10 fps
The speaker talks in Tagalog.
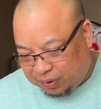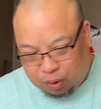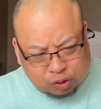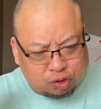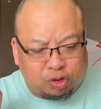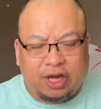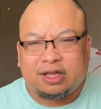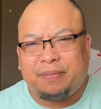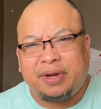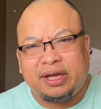Gusto ko
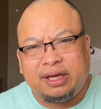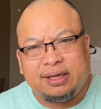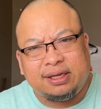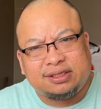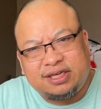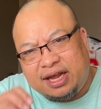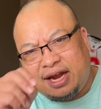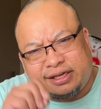yata may sili